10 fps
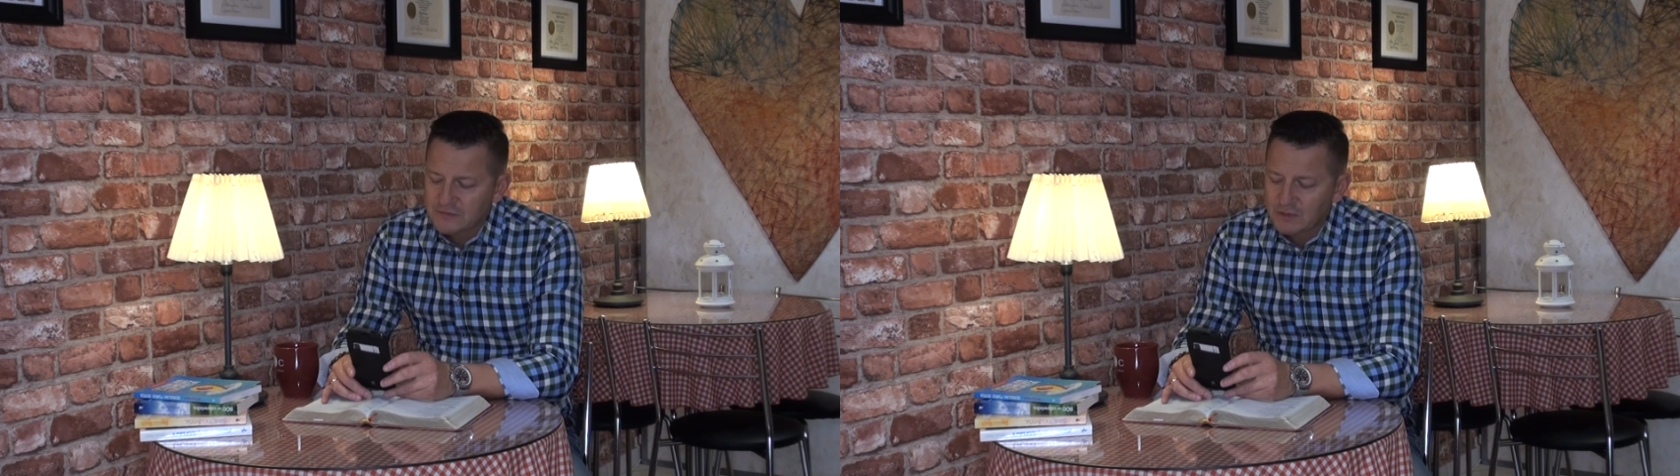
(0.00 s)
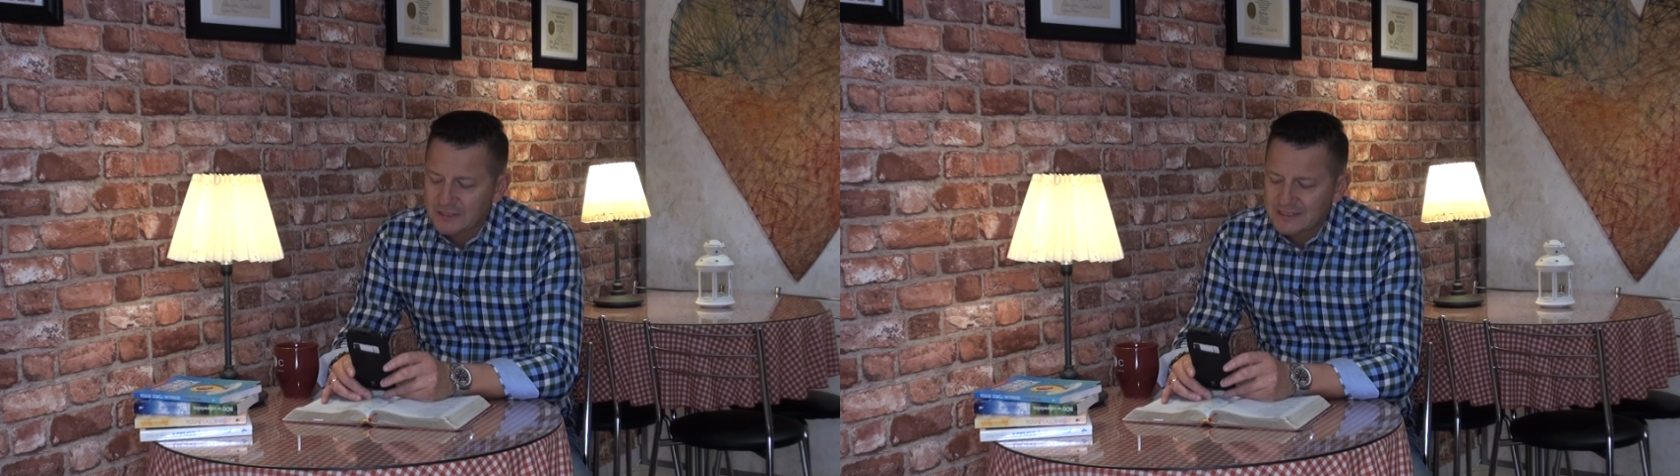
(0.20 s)

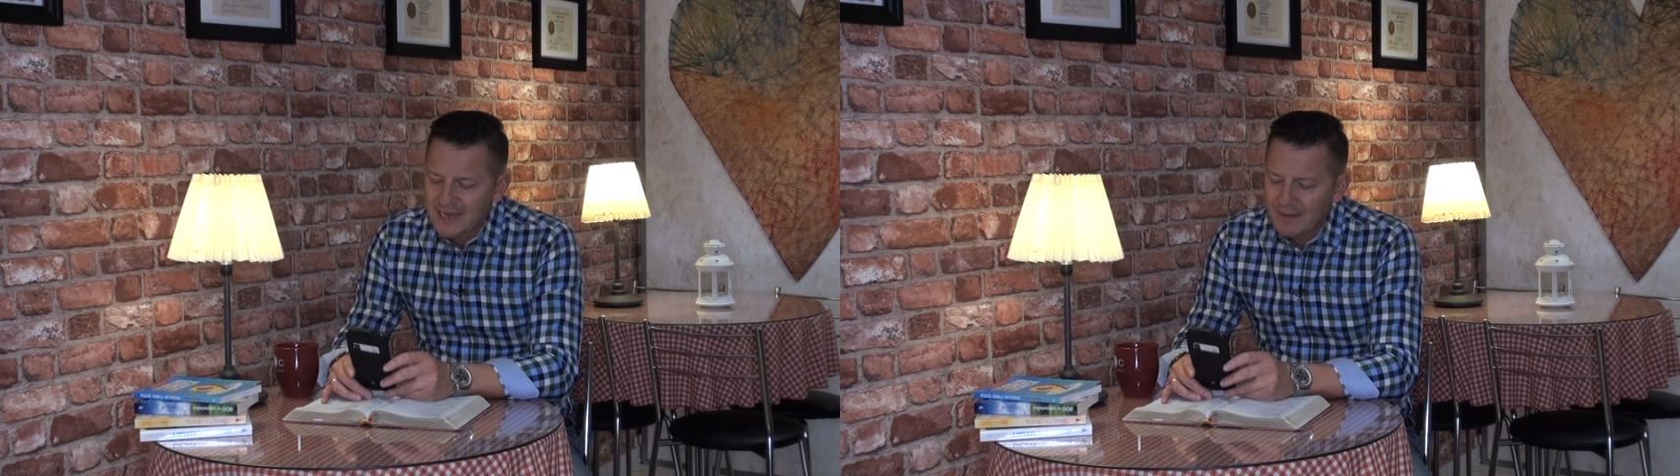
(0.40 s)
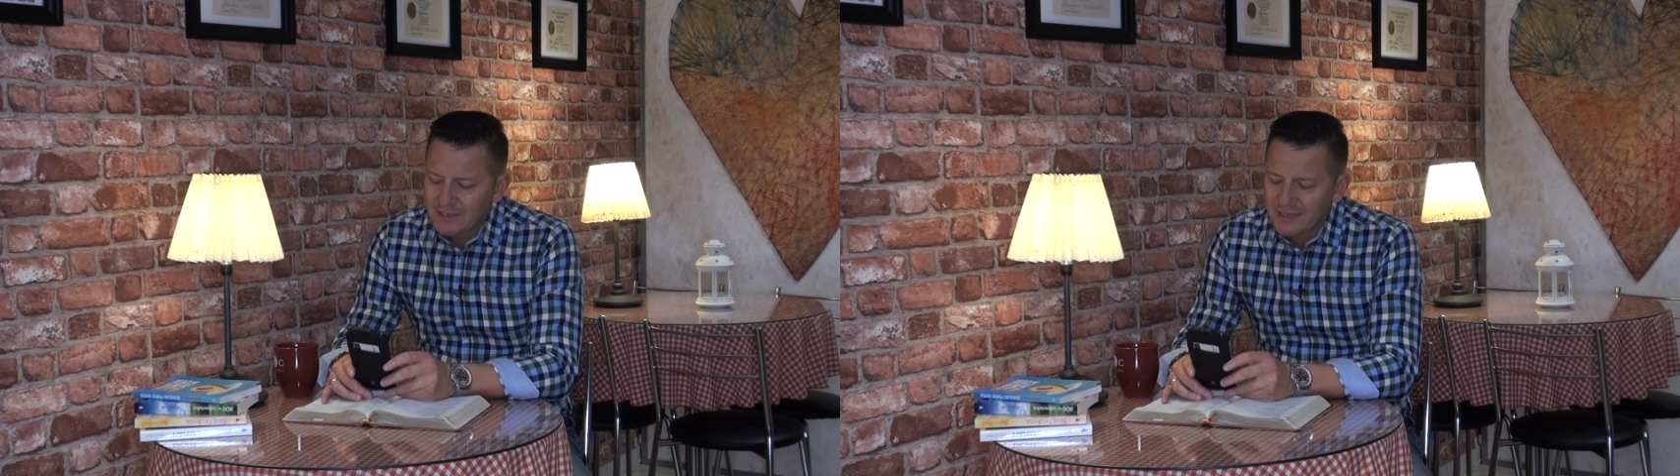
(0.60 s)
z
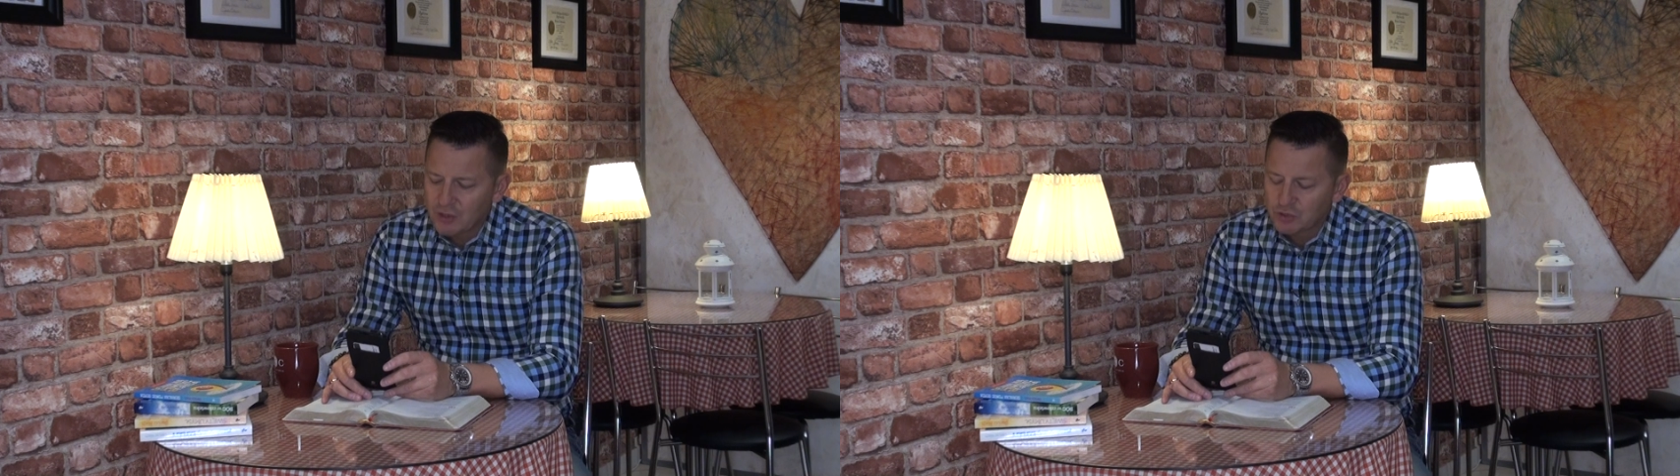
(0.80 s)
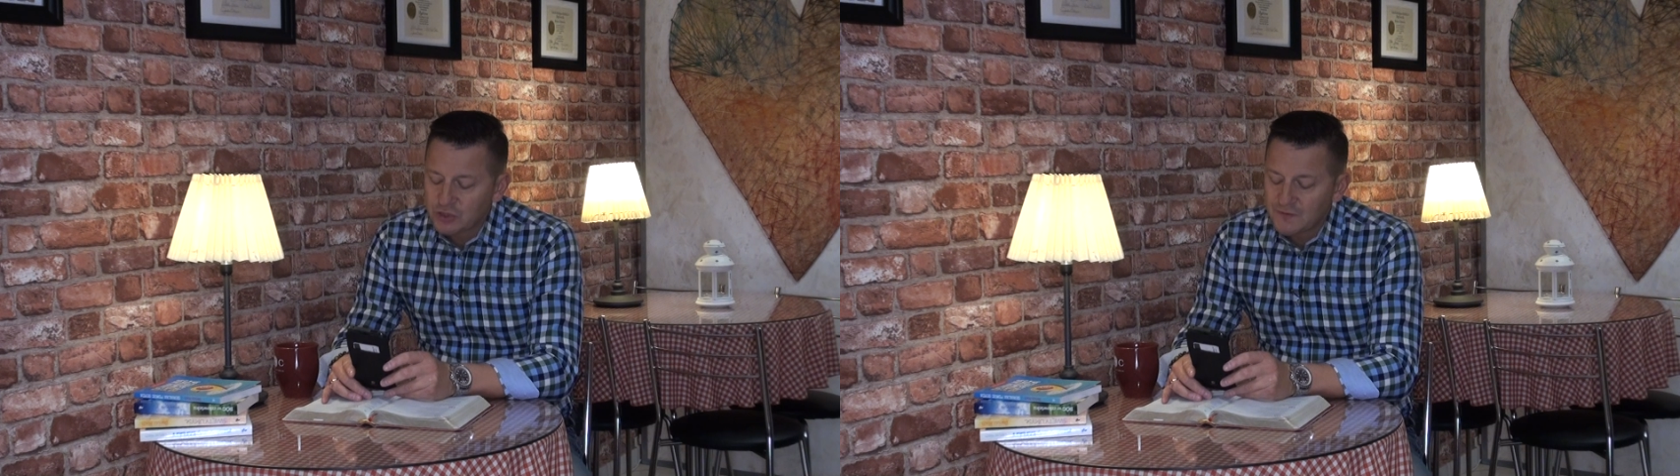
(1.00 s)
władcami
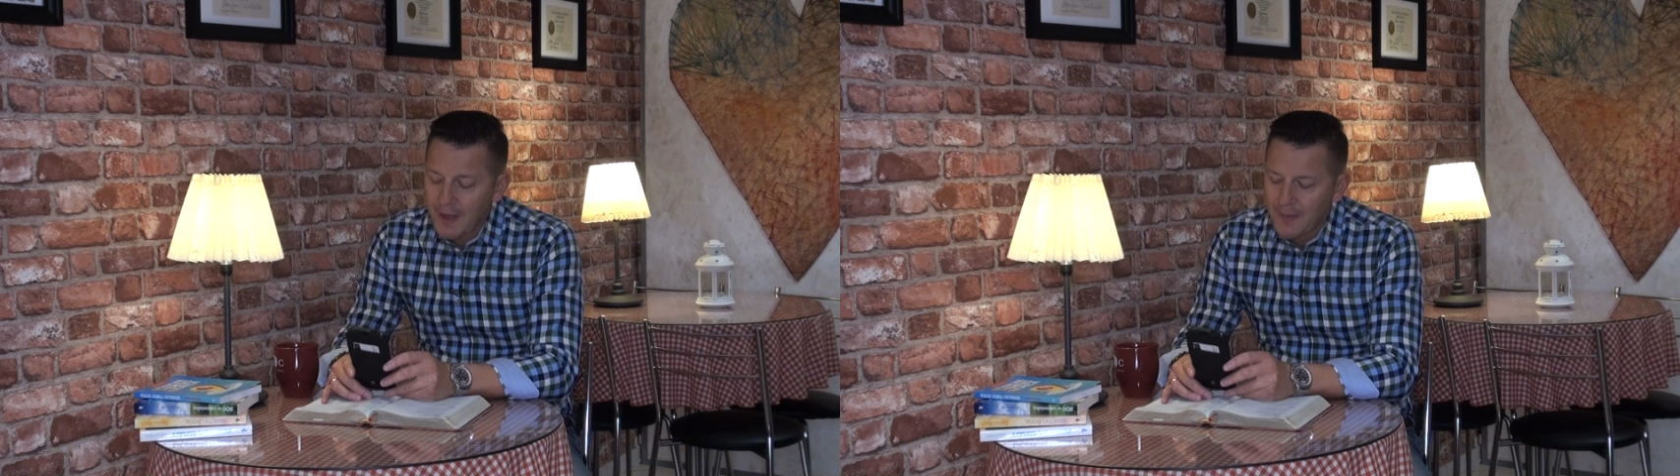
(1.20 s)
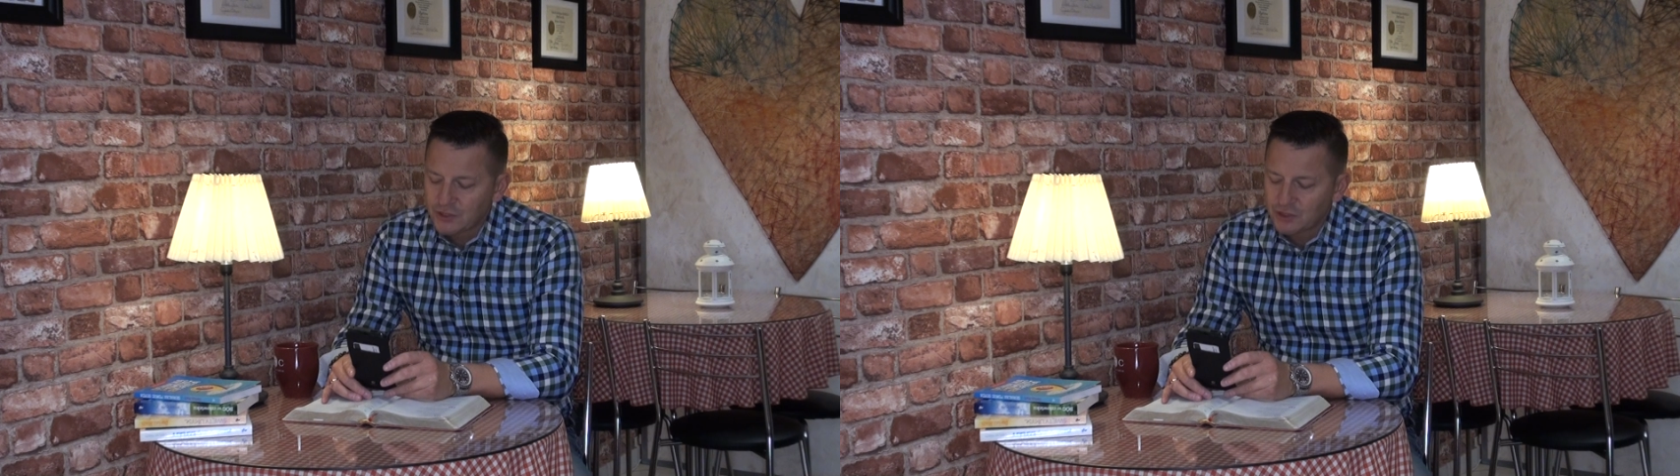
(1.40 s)
tego
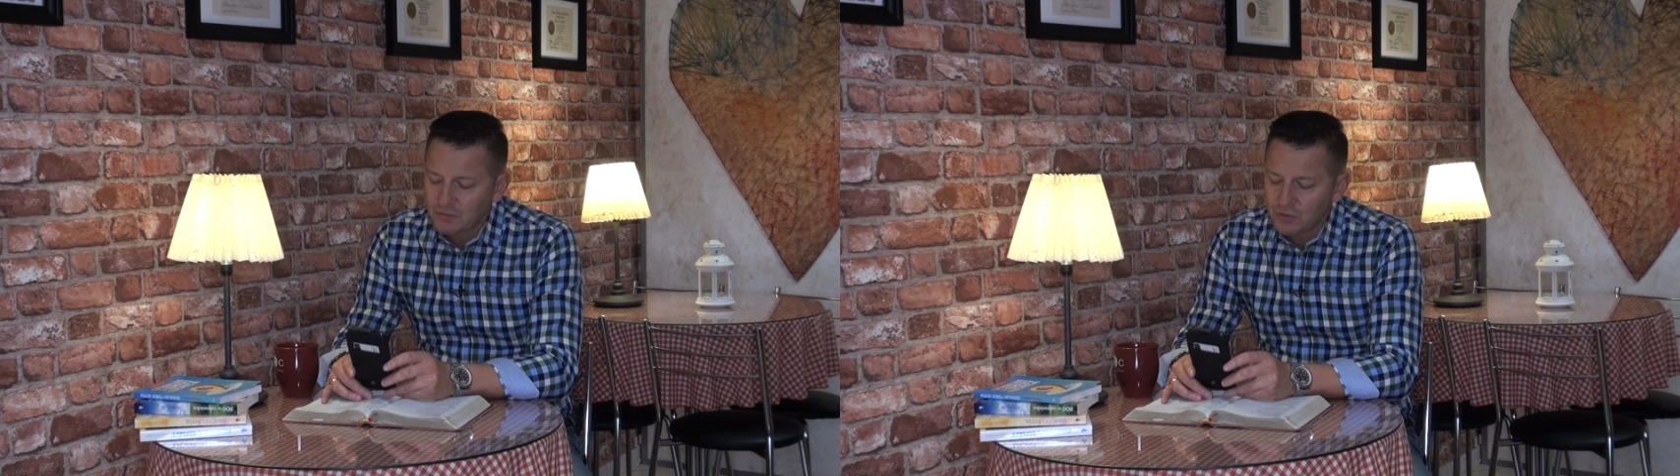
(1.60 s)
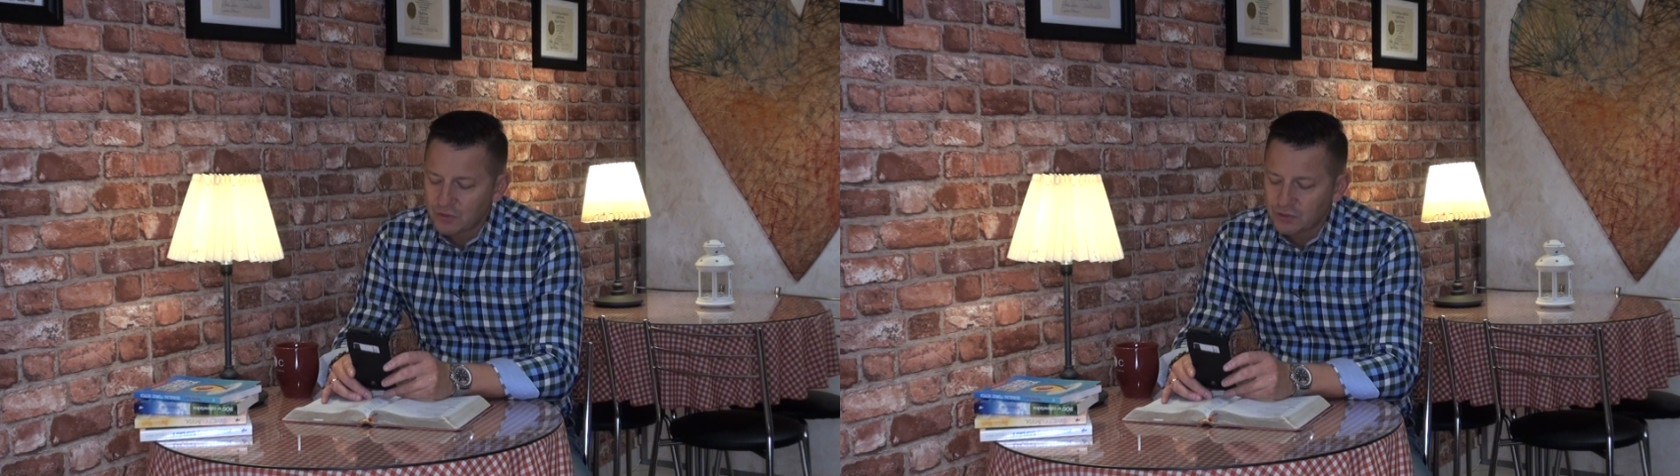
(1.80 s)
świata
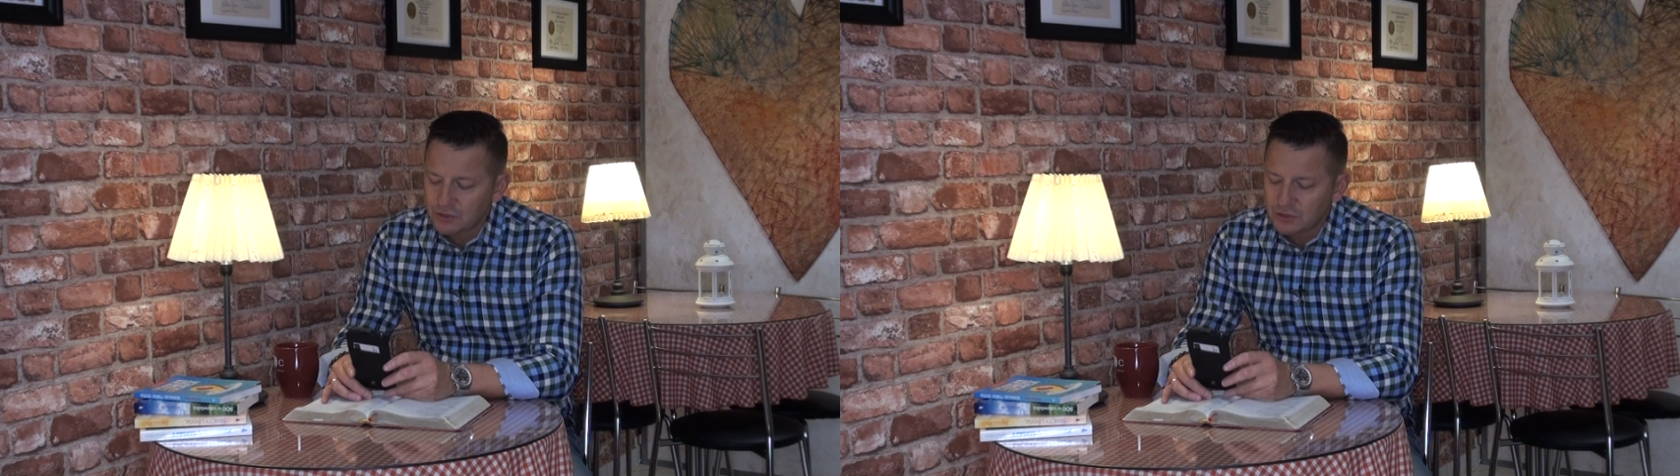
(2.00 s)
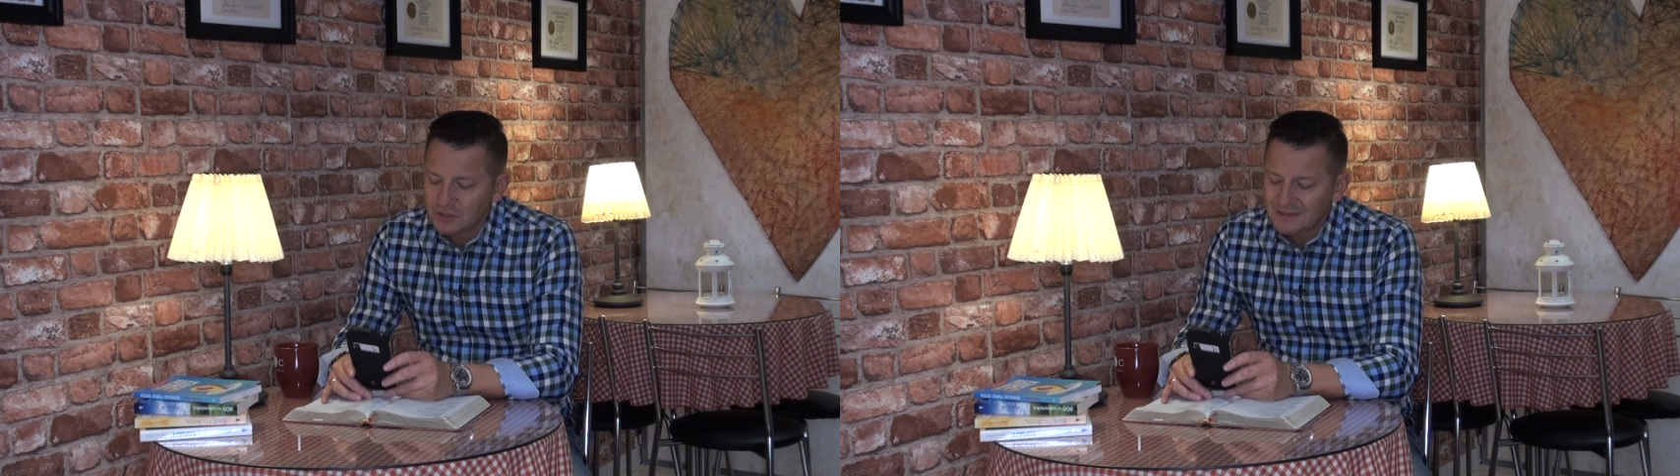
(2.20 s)

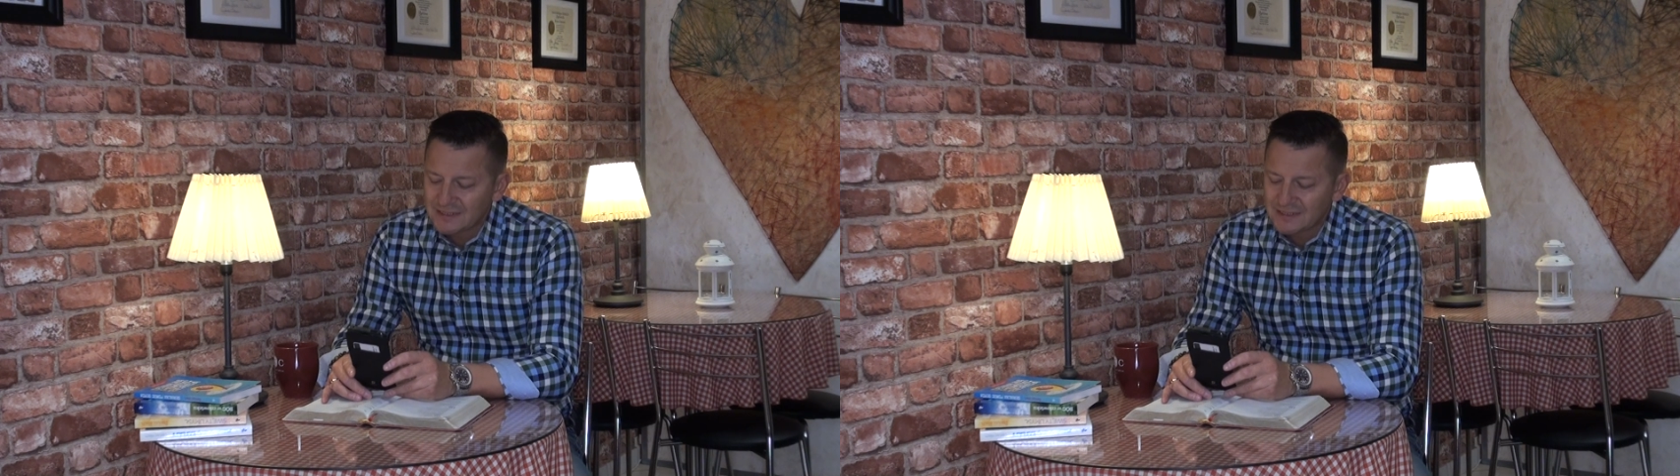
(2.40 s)
ciemności,